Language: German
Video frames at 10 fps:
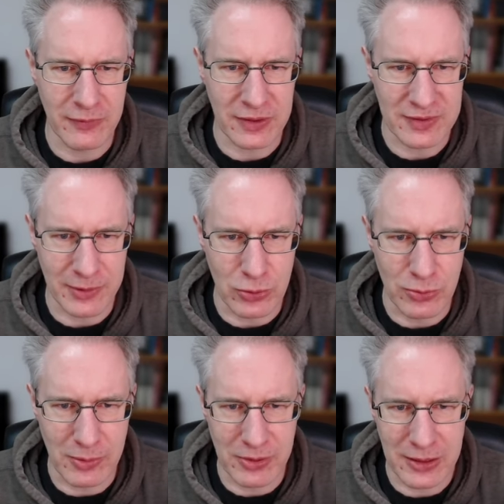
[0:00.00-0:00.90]
was dann
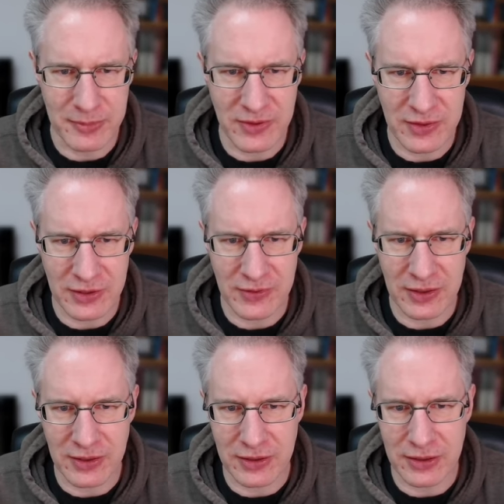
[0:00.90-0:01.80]
überbleibt, ist, dass
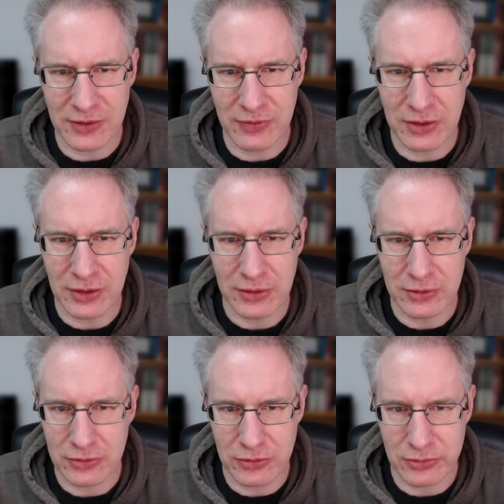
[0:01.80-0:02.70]
ich da irgendwie
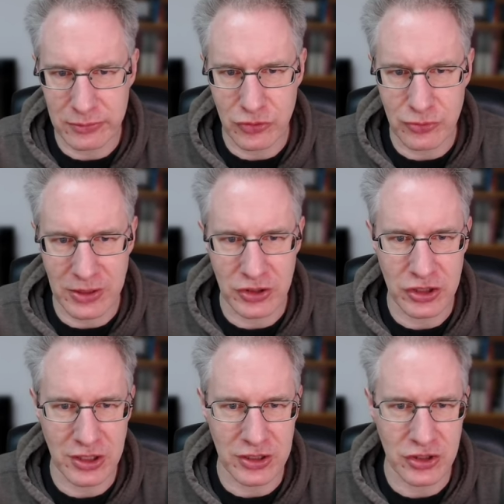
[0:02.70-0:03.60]
ähm, schwache
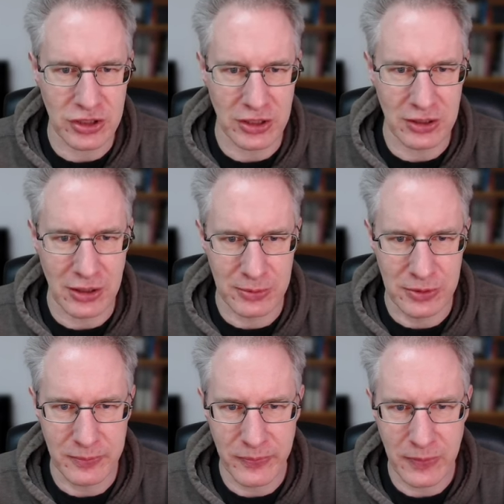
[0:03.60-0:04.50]
Steine stehen
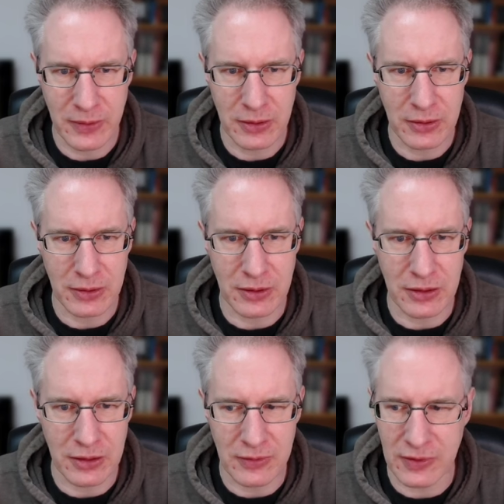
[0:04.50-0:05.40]
habe,
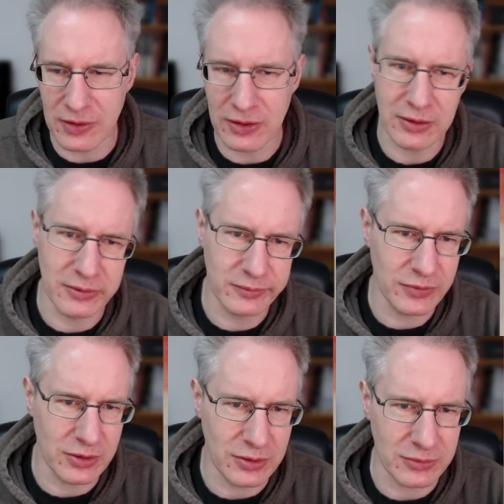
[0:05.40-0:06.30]
die sich ja,
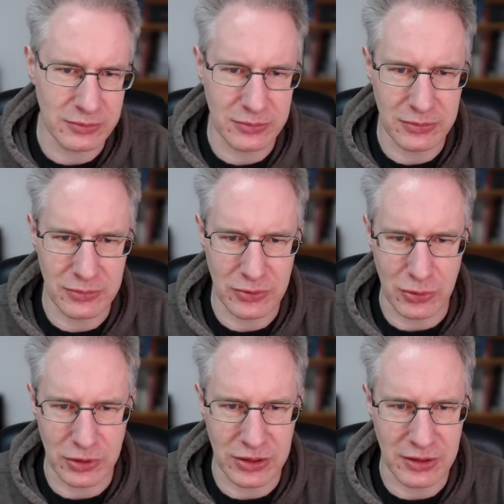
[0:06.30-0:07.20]
ja,
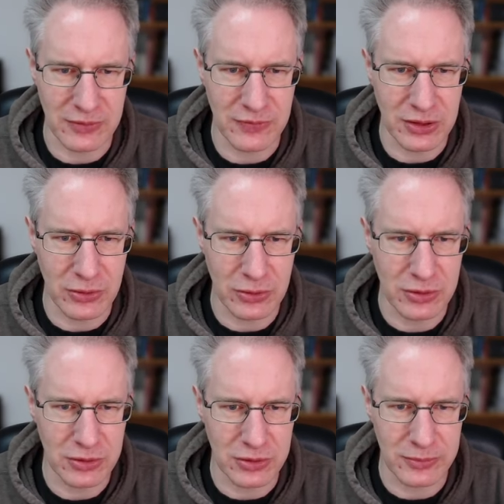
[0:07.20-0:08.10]
doch irgendwie
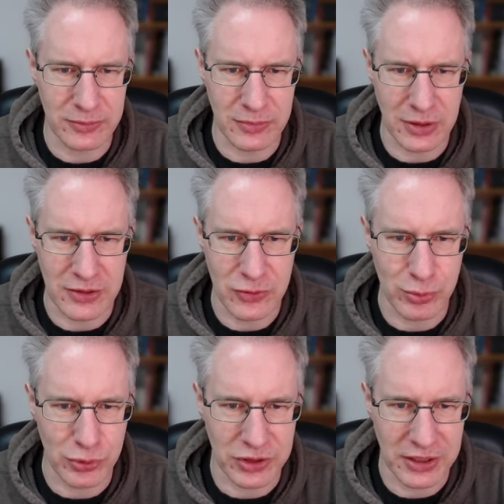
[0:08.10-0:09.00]
noch ähm, als
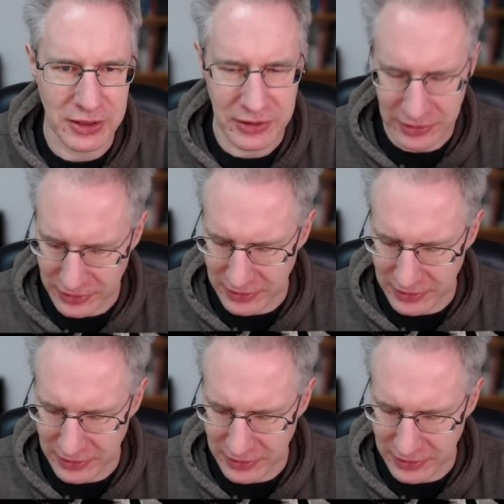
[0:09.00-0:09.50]
Hypothek